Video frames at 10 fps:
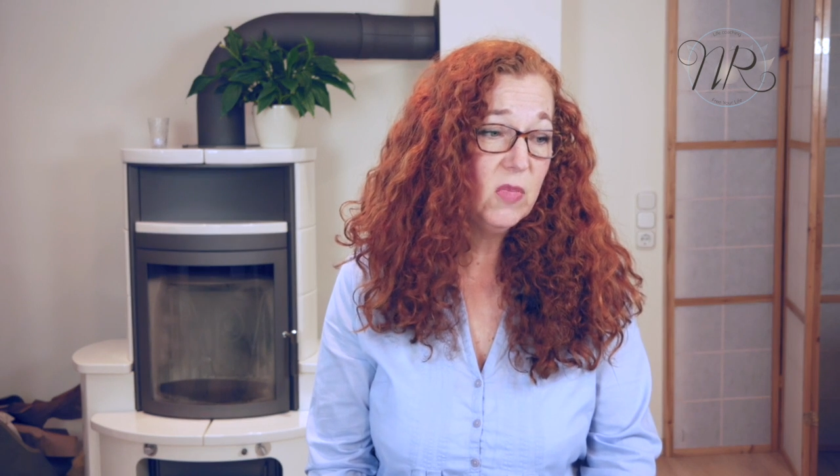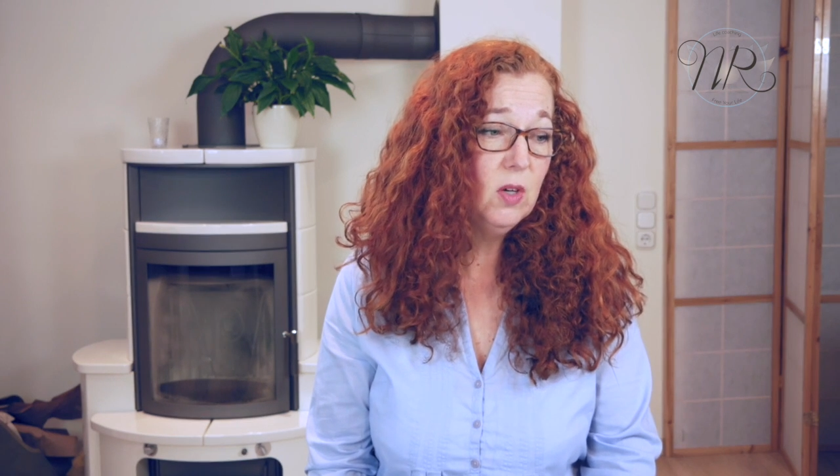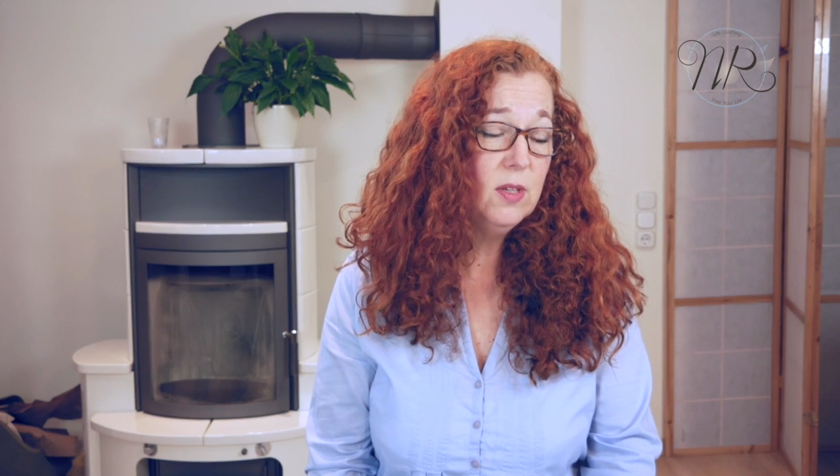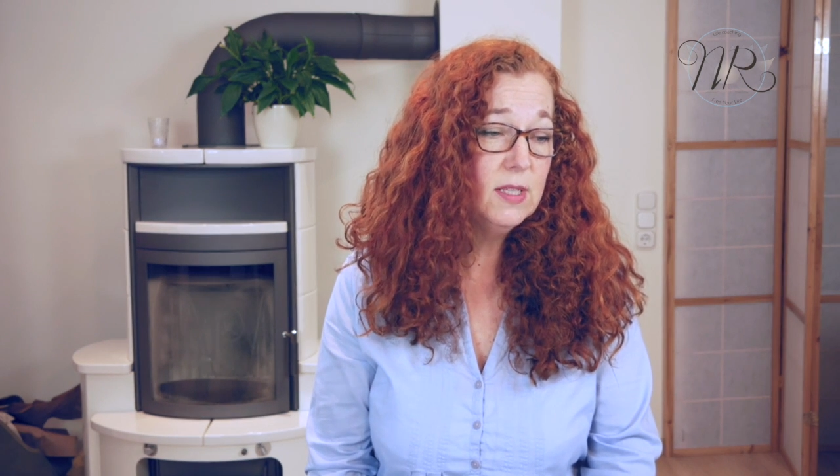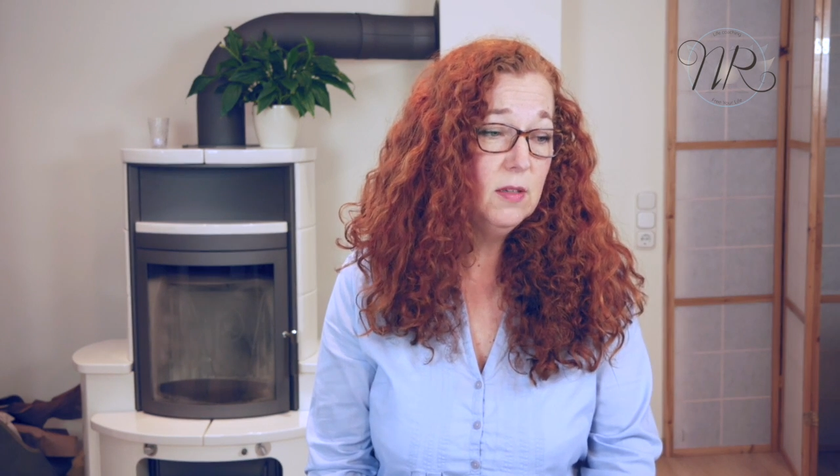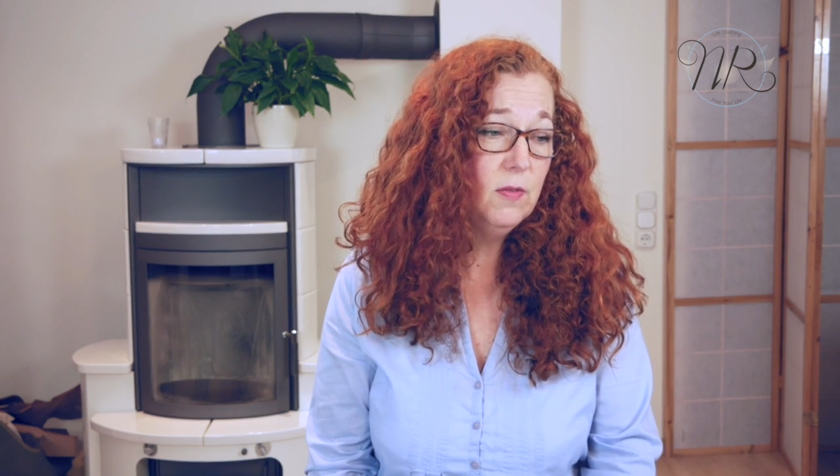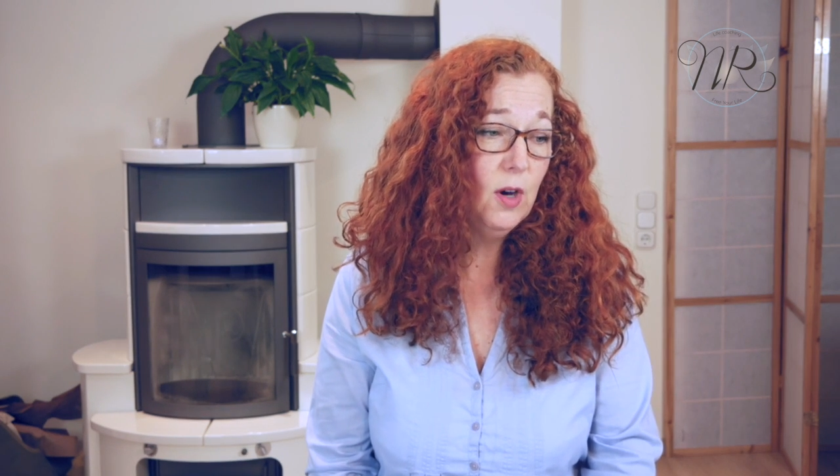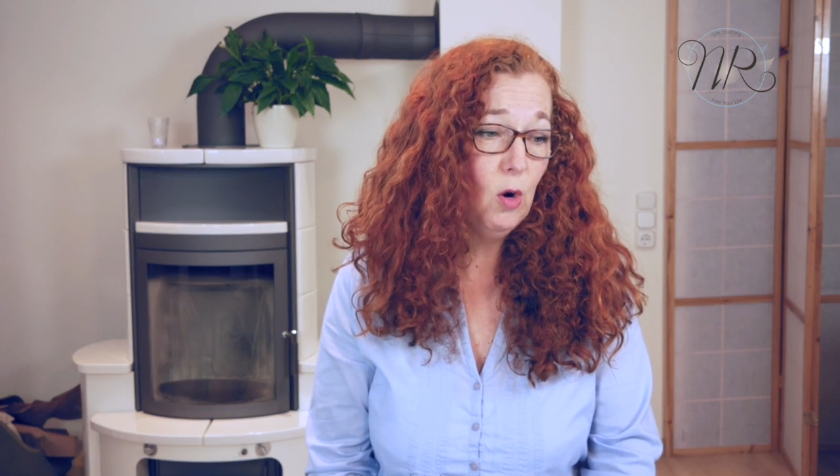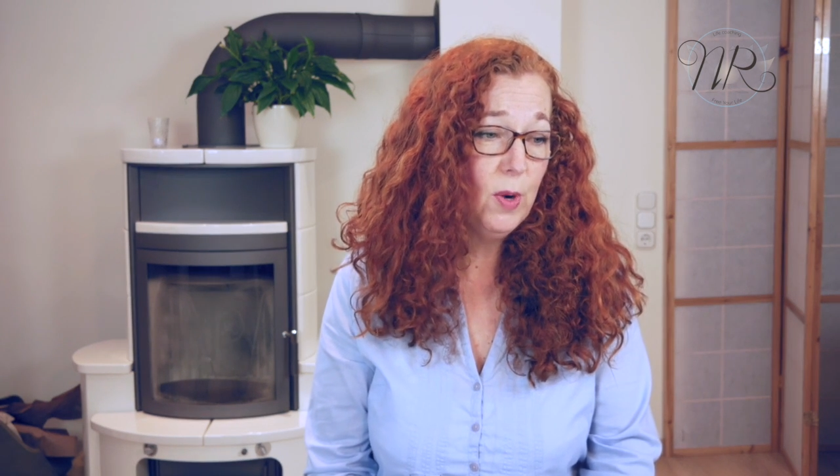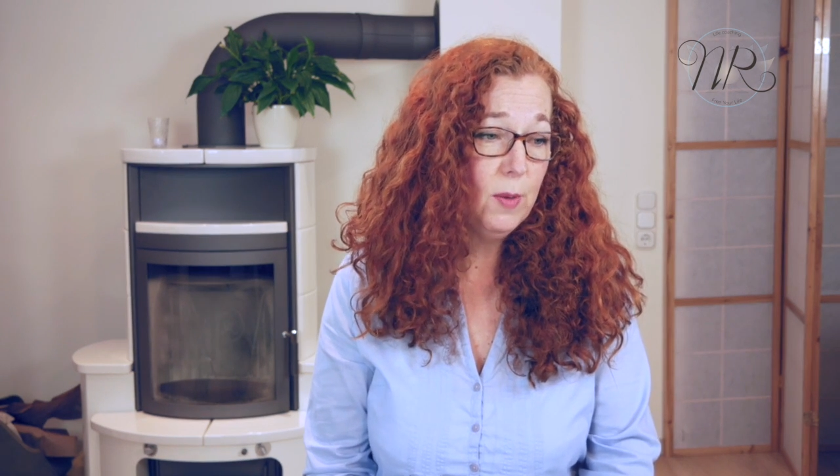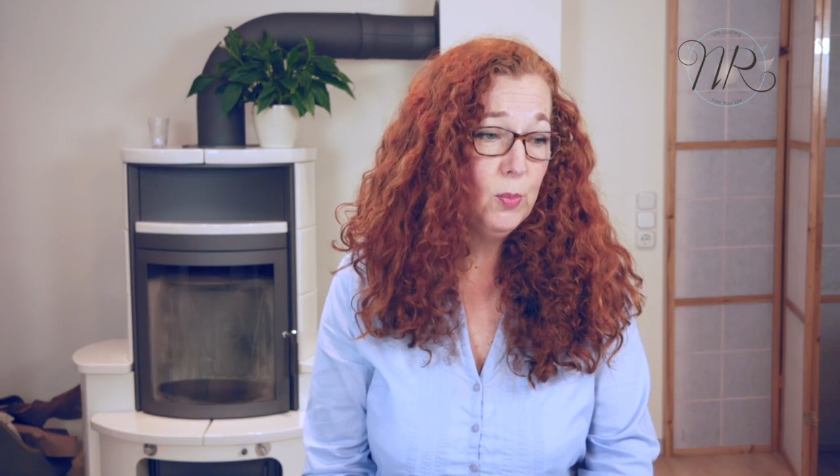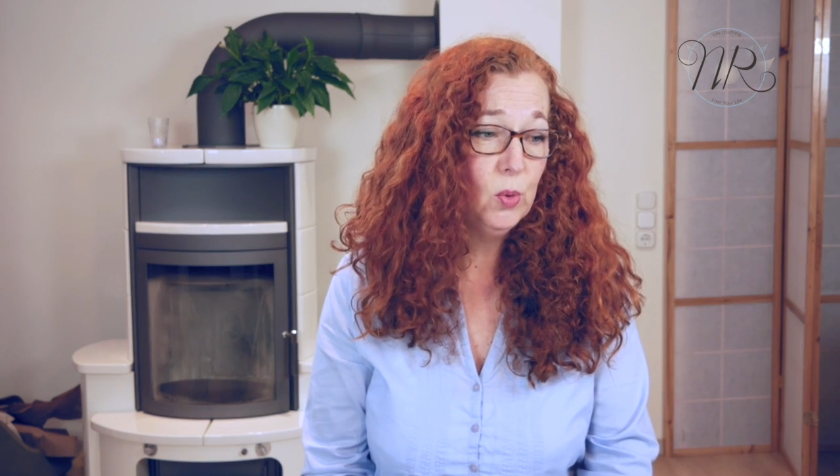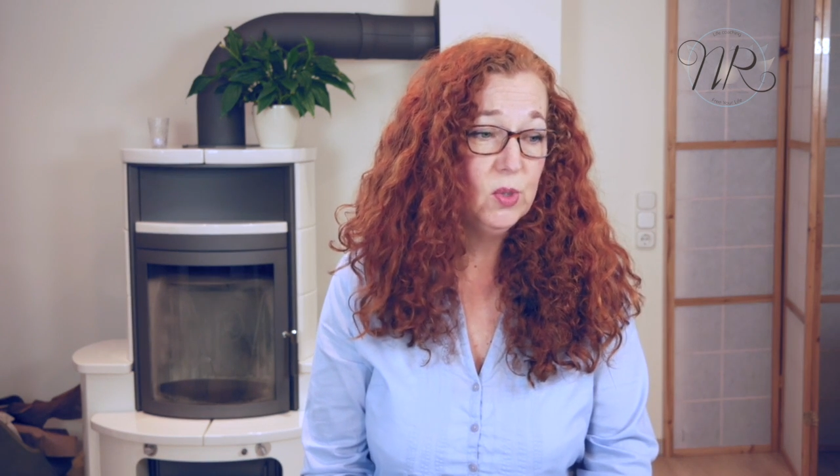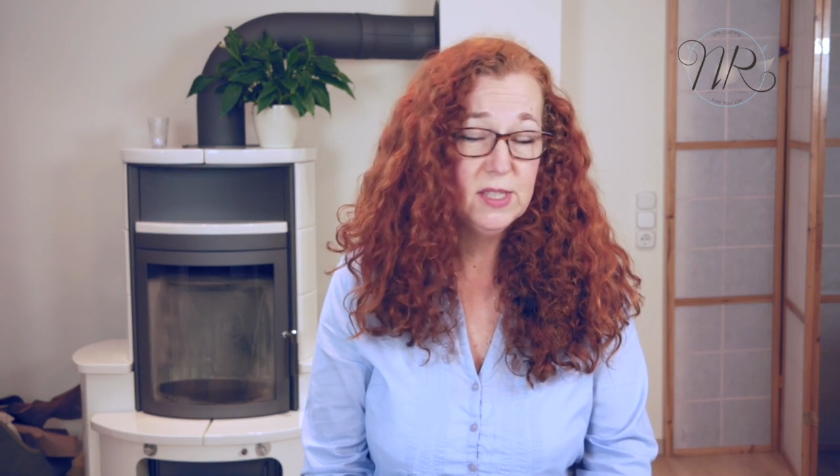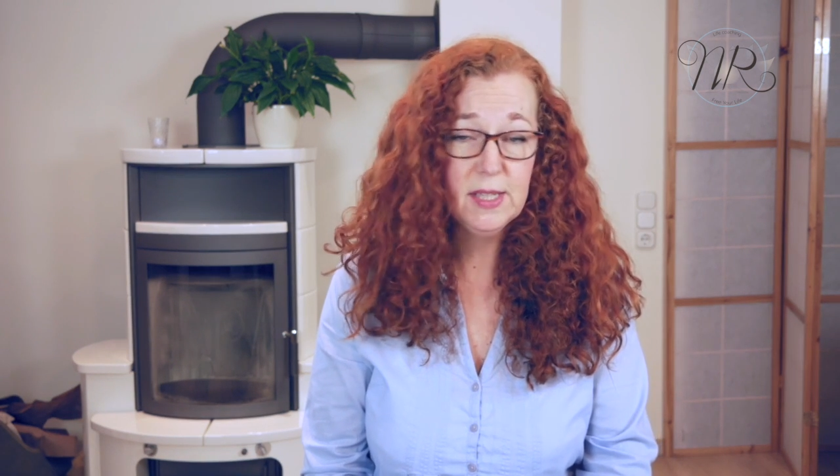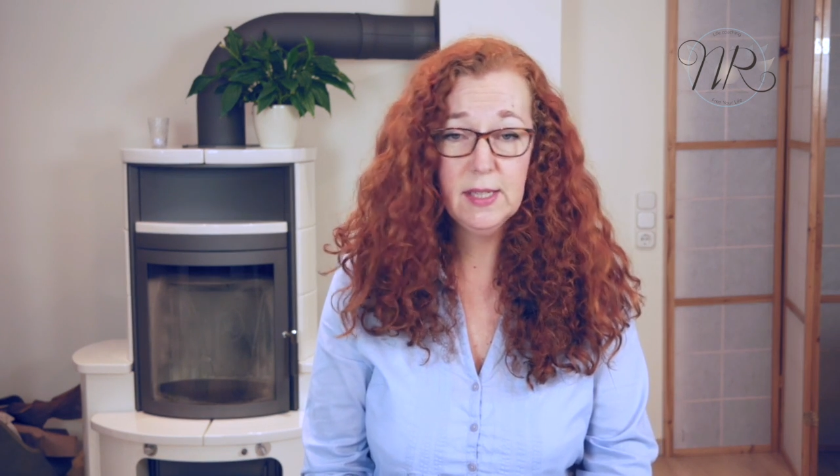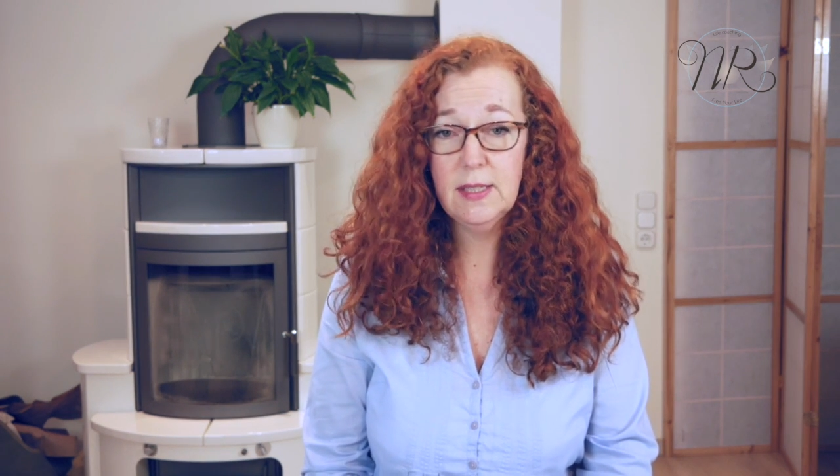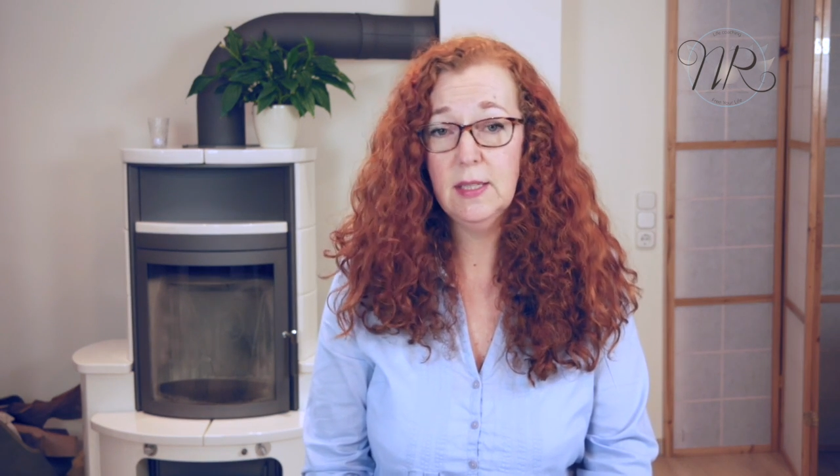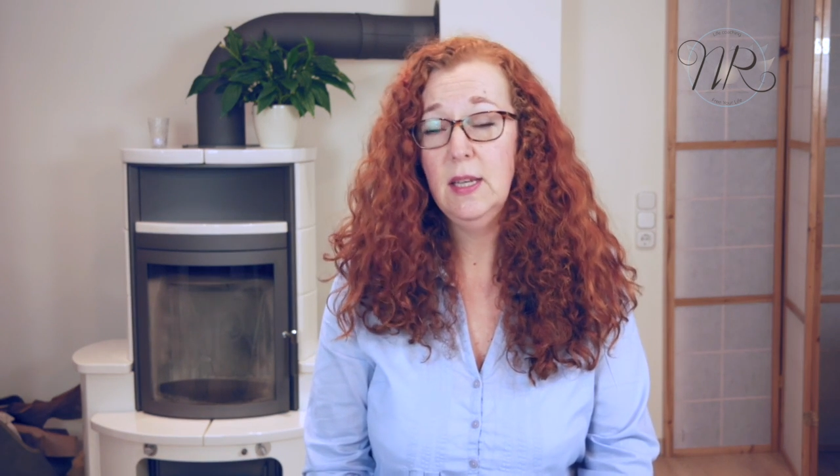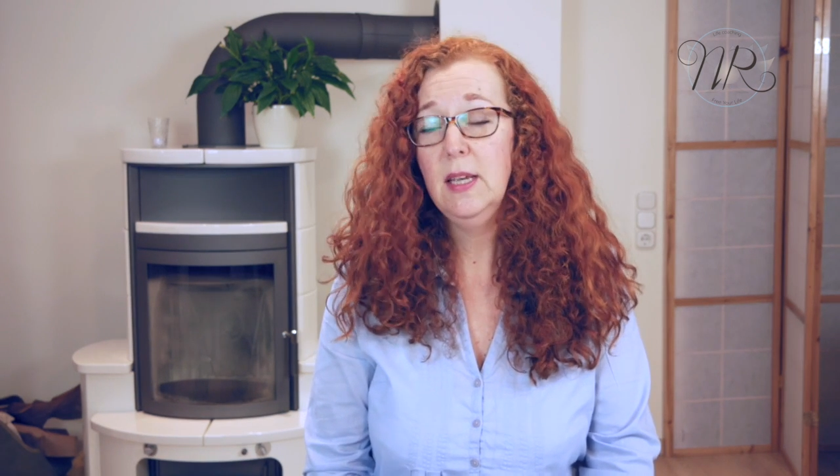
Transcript: Und da sind wir auch bei Punkt 6.